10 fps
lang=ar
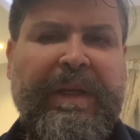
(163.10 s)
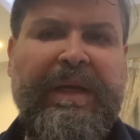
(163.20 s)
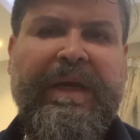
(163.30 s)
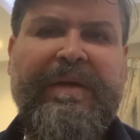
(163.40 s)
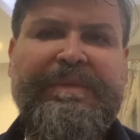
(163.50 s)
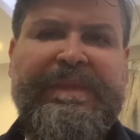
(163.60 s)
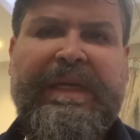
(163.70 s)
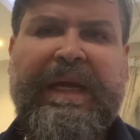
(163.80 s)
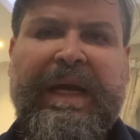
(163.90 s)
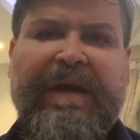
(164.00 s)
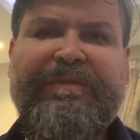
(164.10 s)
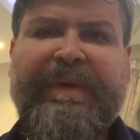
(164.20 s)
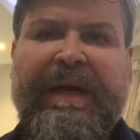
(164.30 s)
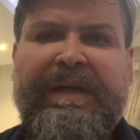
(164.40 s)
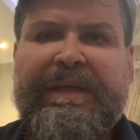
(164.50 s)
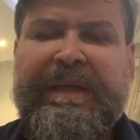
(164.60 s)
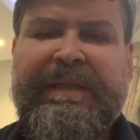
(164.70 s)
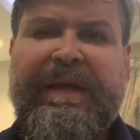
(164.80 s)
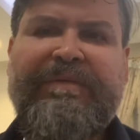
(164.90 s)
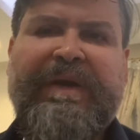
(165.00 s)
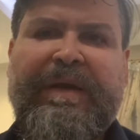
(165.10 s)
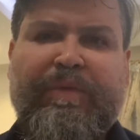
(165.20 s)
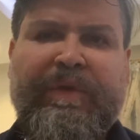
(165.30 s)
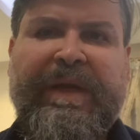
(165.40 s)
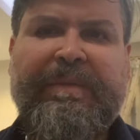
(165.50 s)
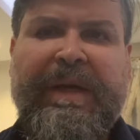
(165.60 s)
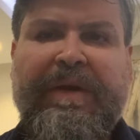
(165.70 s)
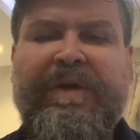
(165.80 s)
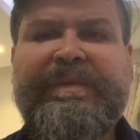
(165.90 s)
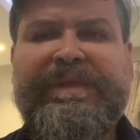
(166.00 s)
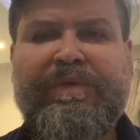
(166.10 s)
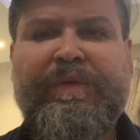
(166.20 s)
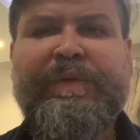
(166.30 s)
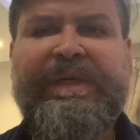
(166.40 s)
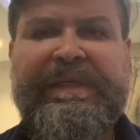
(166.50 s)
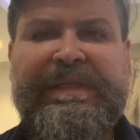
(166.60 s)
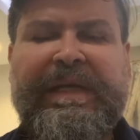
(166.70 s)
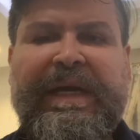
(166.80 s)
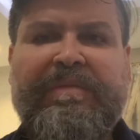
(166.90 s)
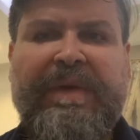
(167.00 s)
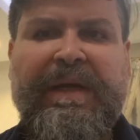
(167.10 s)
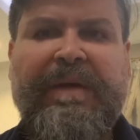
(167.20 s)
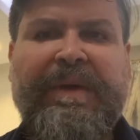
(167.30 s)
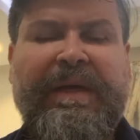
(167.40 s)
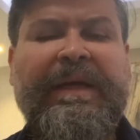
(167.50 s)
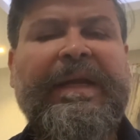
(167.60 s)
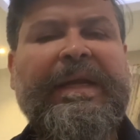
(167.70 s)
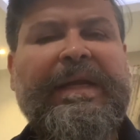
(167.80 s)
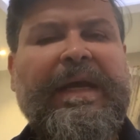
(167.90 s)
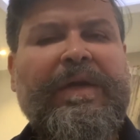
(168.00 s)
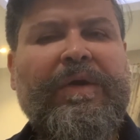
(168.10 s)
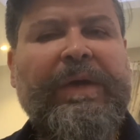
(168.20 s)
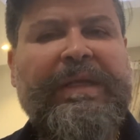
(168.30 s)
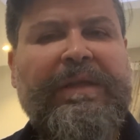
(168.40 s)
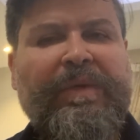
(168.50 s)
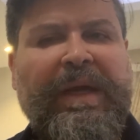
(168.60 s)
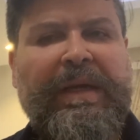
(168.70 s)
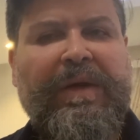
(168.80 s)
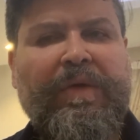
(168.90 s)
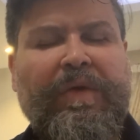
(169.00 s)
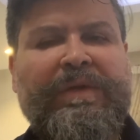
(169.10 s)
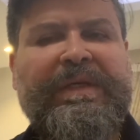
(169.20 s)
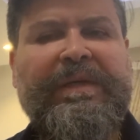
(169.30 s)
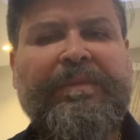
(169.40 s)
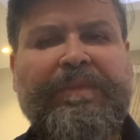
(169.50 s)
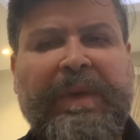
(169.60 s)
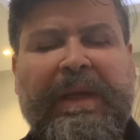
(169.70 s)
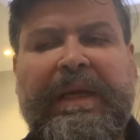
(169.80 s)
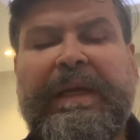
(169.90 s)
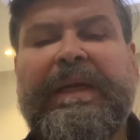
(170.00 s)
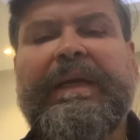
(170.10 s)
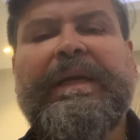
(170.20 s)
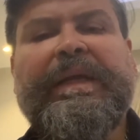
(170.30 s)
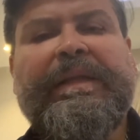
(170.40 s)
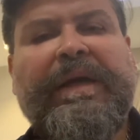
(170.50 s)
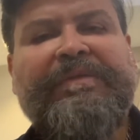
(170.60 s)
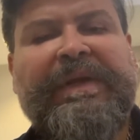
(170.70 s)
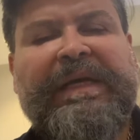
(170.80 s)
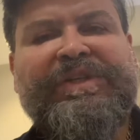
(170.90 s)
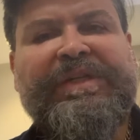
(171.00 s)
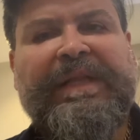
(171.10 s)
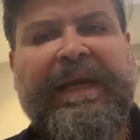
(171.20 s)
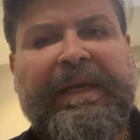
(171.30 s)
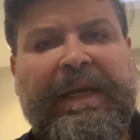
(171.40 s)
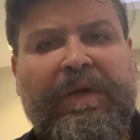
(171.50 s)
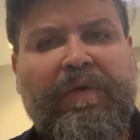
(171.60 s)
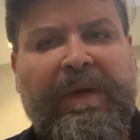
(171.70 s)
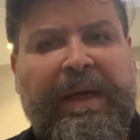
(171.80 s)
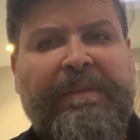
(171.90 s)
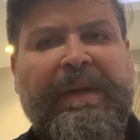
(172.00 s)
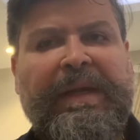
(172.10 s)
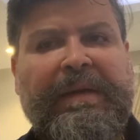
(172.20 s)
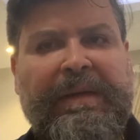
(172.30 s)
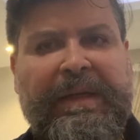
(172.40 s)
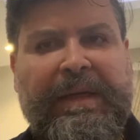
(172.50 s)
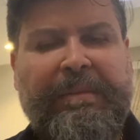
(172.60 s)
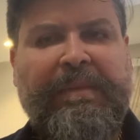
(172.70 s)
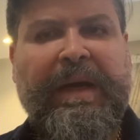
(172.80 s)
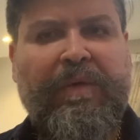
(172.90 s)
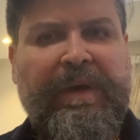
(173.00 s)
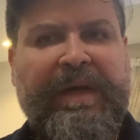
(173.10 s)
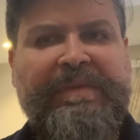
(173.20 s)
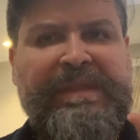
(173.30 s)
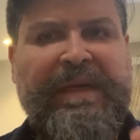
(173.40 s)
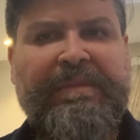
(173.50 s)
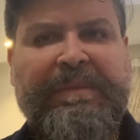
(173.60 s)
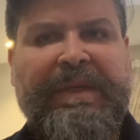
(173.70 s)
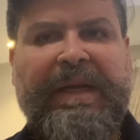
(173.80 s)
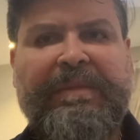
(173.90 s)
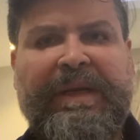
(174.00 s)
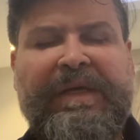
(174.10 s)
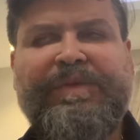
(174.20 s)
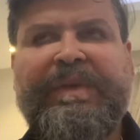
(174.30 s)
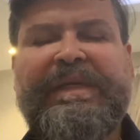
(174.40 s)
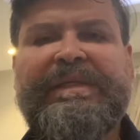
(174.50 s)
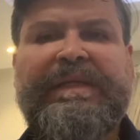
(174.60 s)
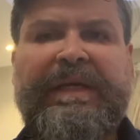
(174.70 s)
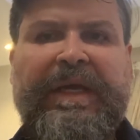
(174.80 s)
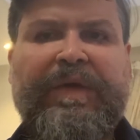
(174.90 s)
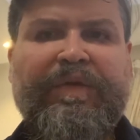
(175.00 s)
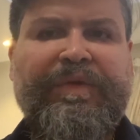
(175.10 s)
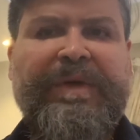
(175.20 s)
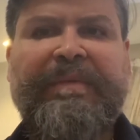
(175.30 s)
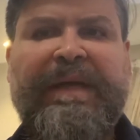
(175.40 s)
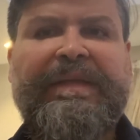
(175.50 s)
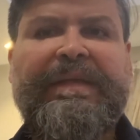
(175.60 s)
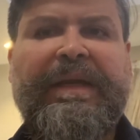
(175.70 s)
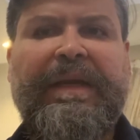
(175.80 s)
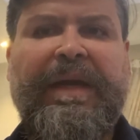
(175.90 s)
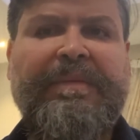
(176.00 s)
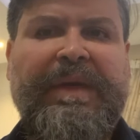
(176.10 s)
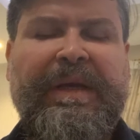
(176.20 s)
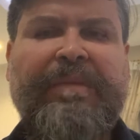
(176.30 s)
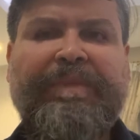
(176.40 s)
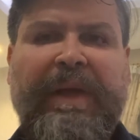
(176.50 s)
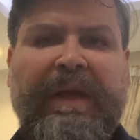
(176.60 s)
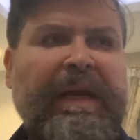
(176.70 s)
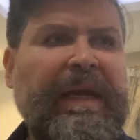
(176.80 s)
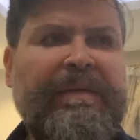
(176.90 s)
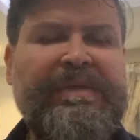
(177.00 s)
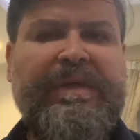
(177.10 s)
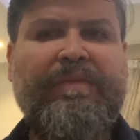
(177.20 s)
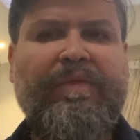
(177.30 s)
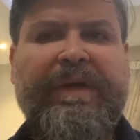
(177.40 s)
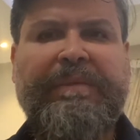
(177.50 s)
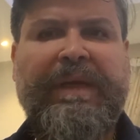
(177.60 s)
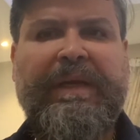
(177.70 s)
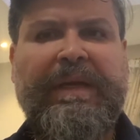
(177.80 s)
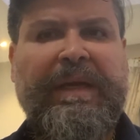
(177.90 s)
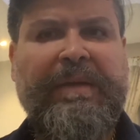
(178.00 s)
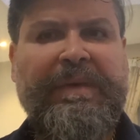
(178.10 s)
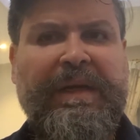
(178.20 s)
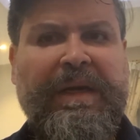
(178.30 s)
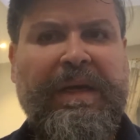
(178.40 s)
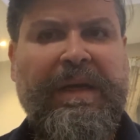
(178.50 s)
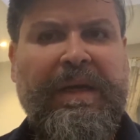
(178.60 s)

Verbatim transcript: الخبز الحاف بعرض الكتاف هي مو دائما الخبز خصوصا اذا كان من القمح لانه يحتوي على الجلوتين آه، اضافه لشيء ثاني انه القمح لما او الخبز لما بينعمل ليش بينصح لانه في ماده الخميره هل بسموها يمكن الخميره